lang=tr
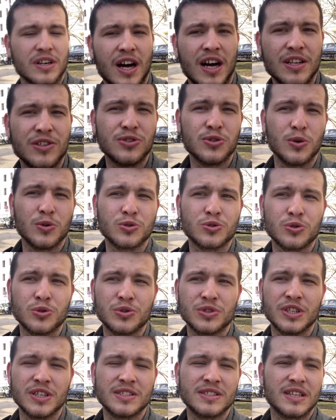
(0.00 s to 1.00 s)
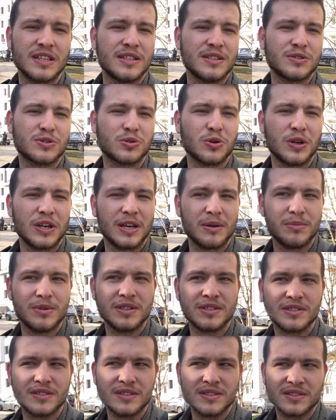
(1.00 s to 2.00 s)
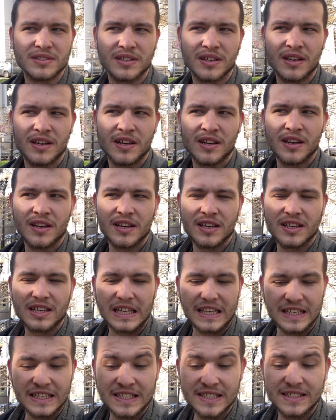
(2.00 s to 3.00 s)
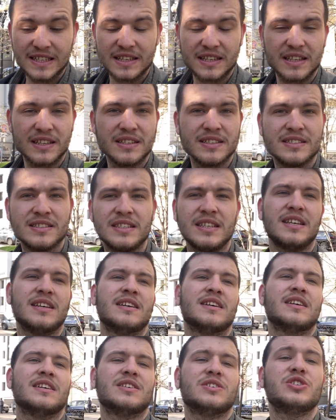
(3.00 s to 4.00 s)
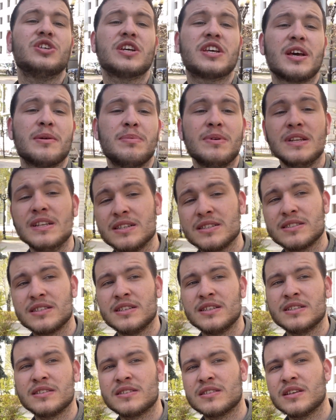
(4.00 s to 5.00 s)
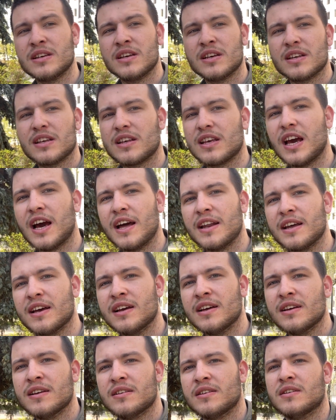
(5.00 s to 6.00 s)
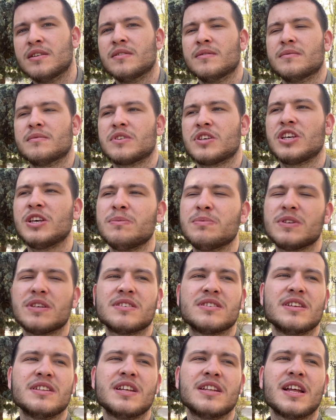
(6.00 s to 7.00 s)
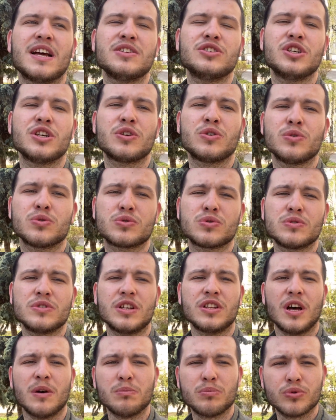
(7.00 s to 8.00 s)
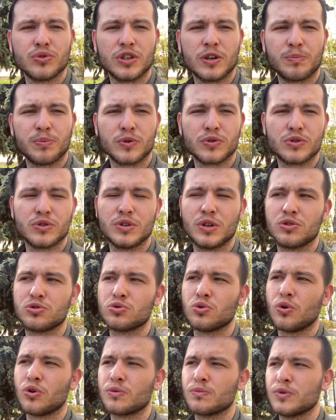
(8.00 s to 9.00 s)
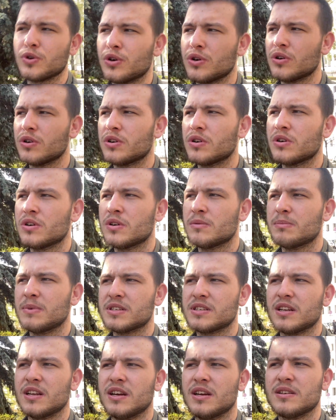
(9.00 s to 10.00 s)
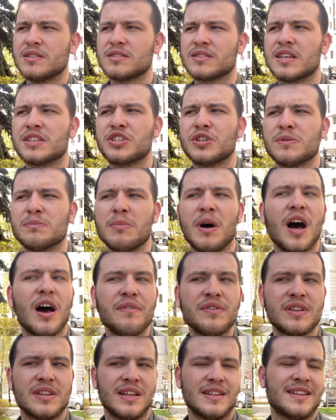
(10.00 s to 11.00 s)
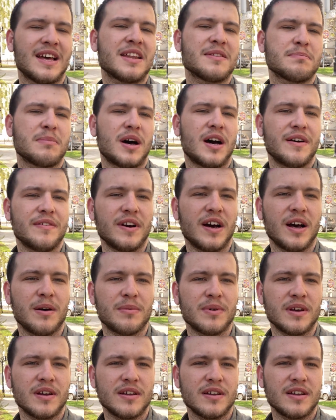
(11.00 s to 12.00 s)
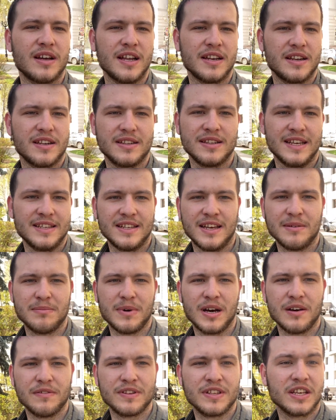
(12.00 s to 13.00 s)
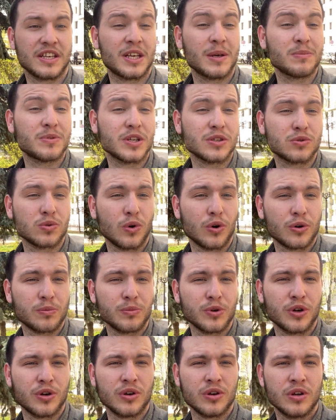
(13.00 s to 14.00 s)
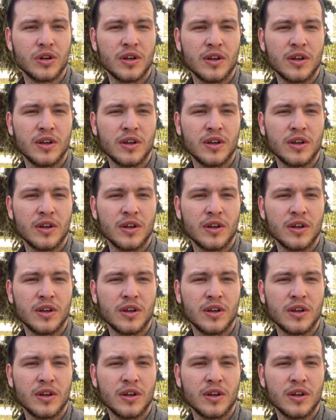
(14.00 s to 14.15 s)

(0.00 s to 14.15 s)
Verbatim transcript: Rahatça, özgürce istediğini söyleyebilirsiniz. İstediğinizi çekebilirsiniz. Yani kimse size neden çekiyorsun, neden bunu yapıyorsun diye sormuyor. Mesela saçın mavi, neden mavi abi? Hani neden mavi diye kimse sormuyor.